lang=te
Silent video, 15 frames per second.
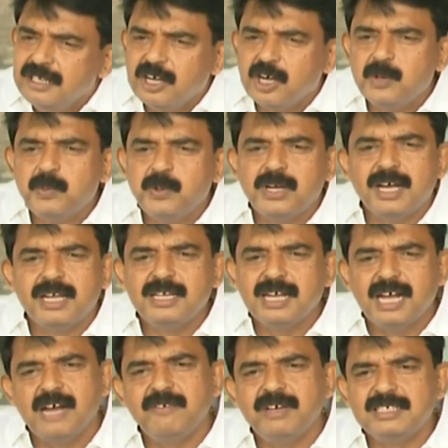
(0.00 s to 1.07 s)
ఏడుపు కానీ
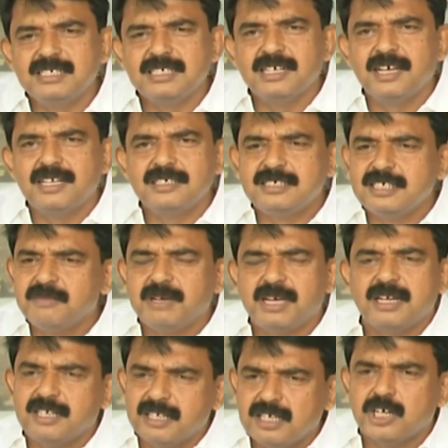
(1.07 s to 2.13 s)
ఆవేశం కానీ సినిమా
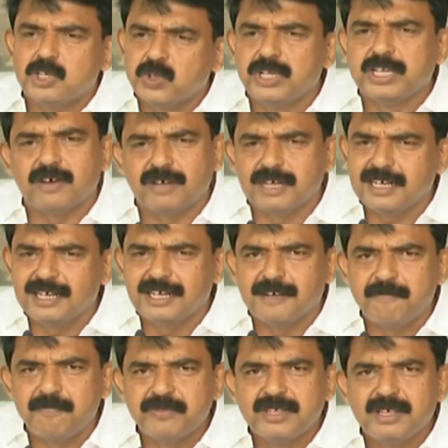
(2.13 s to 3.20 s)
అంటే నటులకి ఎవరికైనా
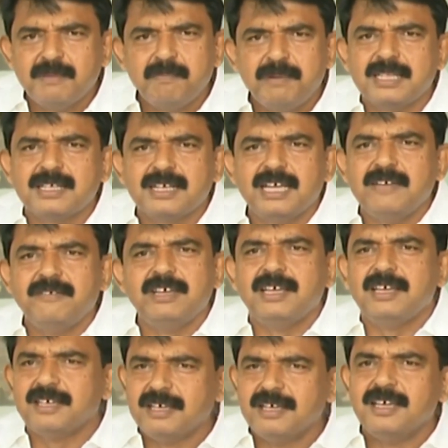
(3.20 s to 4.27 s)
పెద్దగా ఏమీ
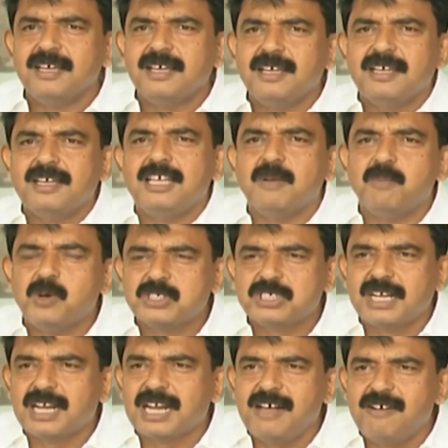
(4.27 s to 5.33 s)

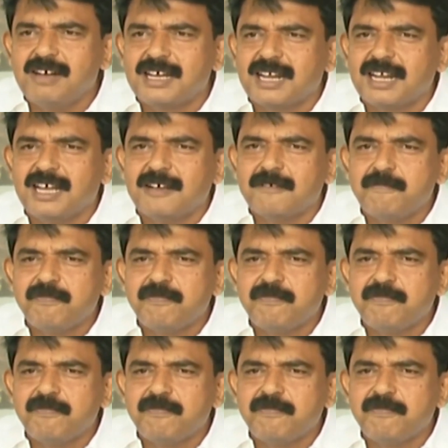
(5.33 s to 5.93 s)
ఎమోషనల్ రావక్కర్లా